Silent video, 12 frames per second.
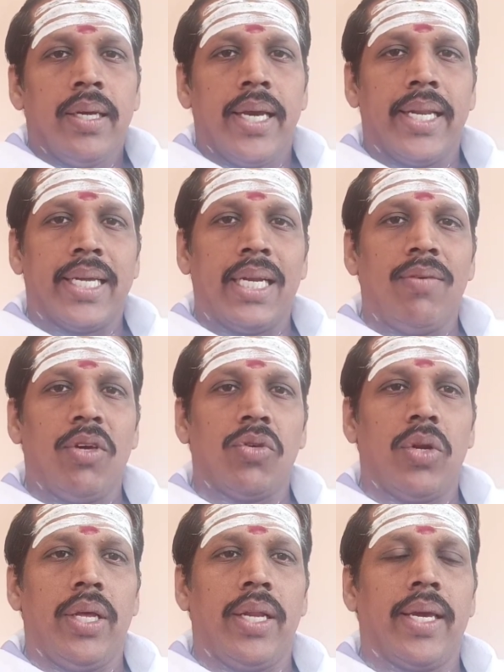ஏற்கனவே
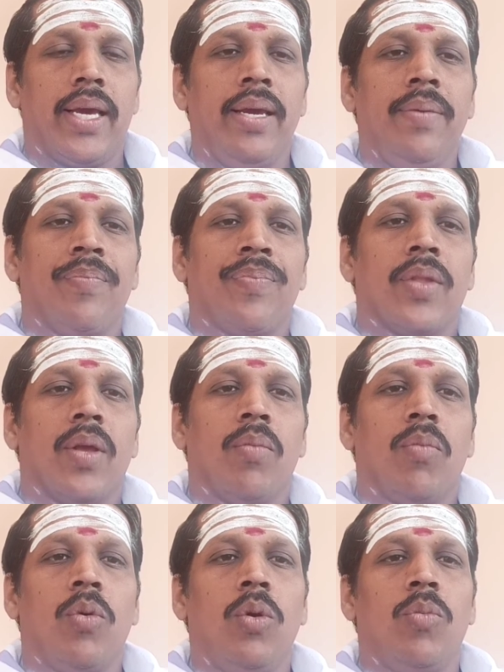சொல்லியிருக்கேன்
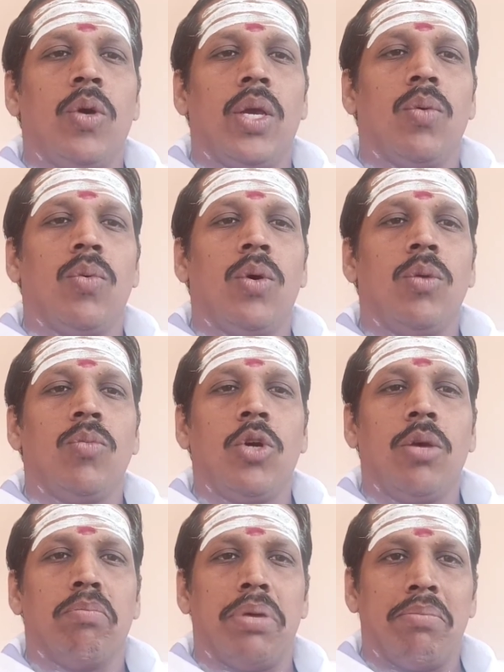மூணு முடி ஒரு
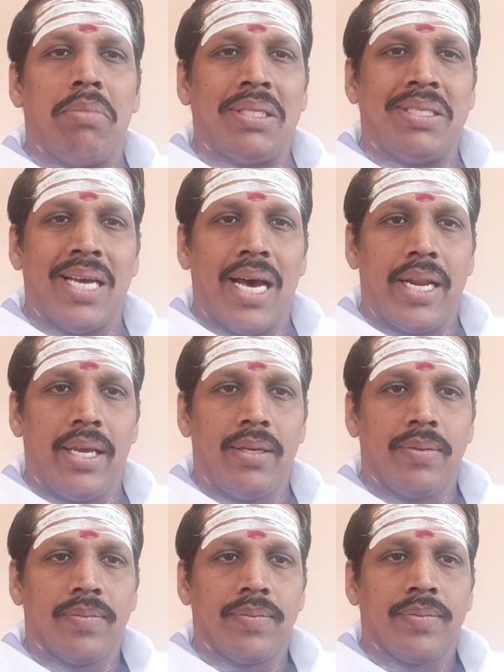முடி பிரம்மச்சாரி
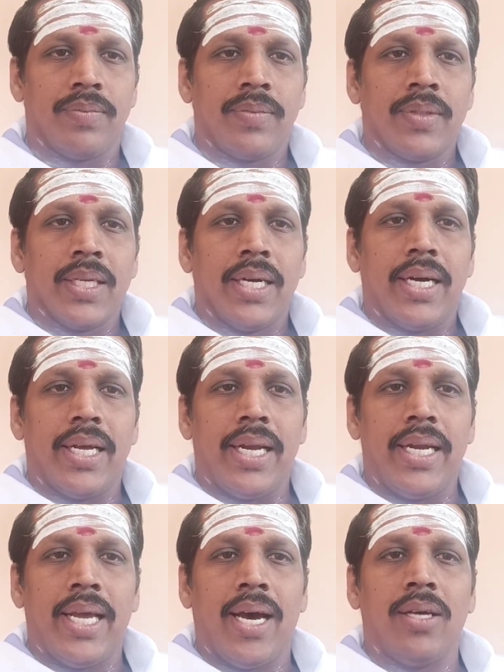
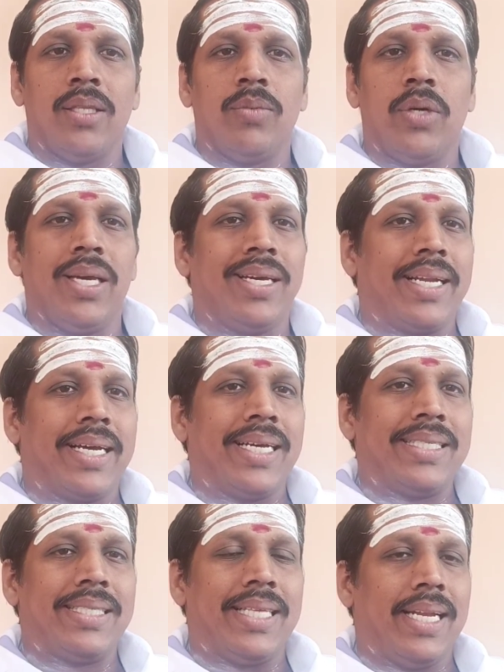ரெண்டாவது முடி
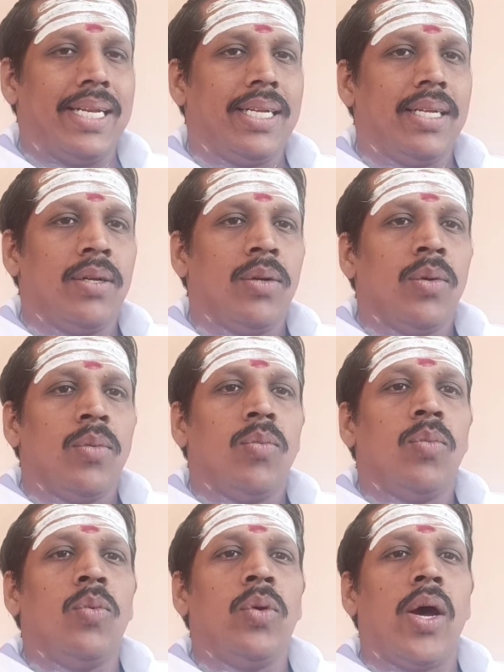கிரகஸ்தன்
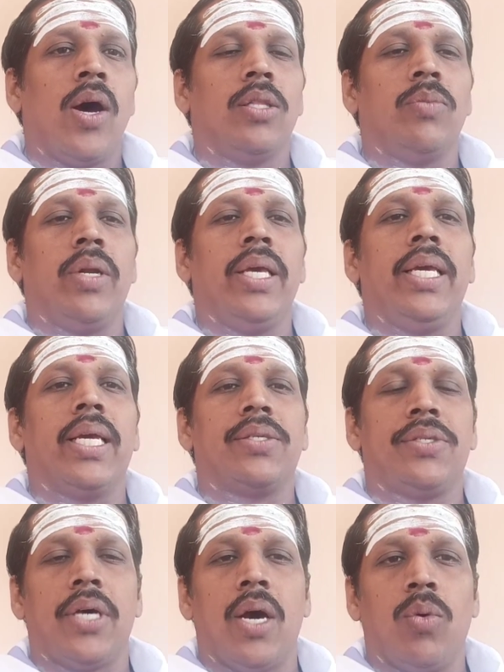மூணாவது முடி
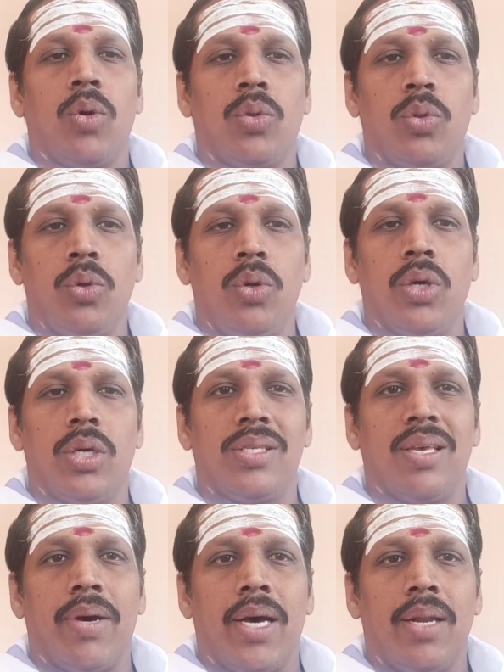எக்ஸ்ட்ரா ஒரு துண்டுக்கு
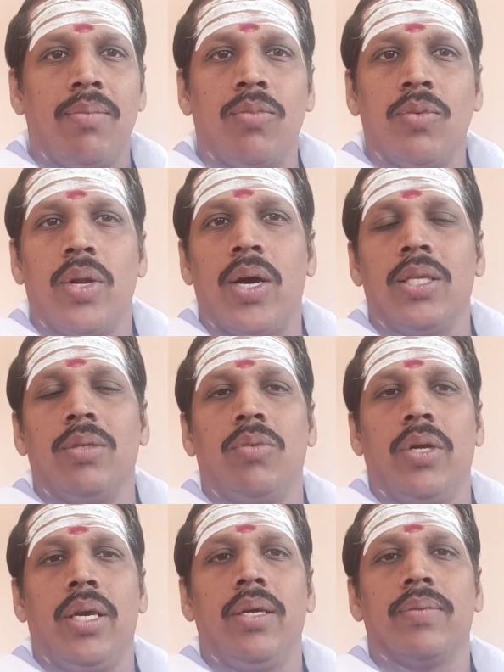சமானம் மூணாவது
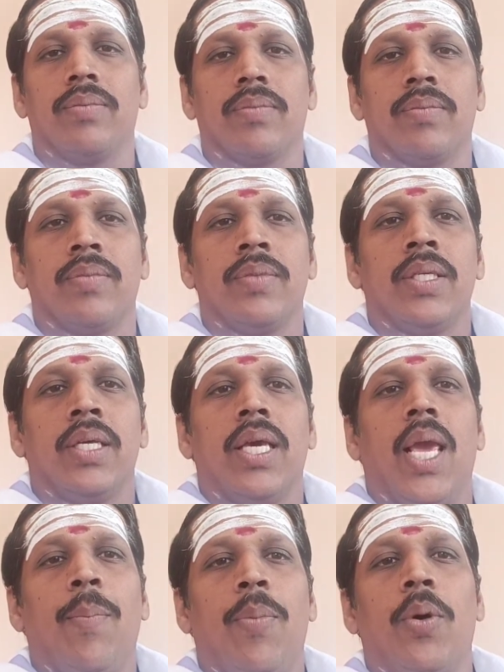முடி
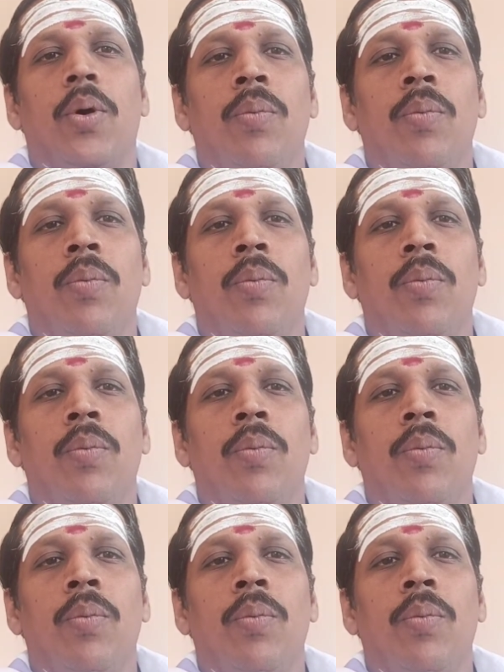இப்போ